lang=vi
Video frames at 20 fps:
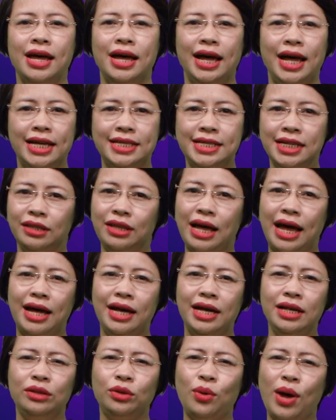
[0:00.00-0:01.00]
Hệ sinh
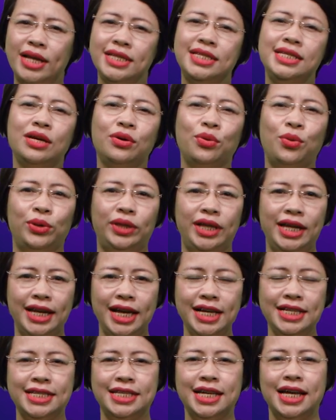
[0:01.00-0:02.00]
thái toàn diện của
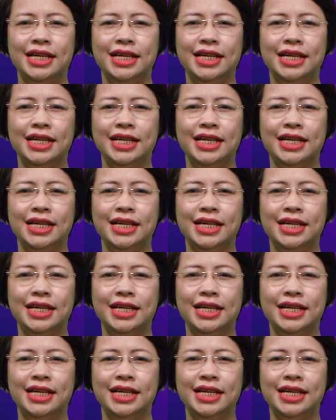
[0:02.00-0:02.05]
TNEX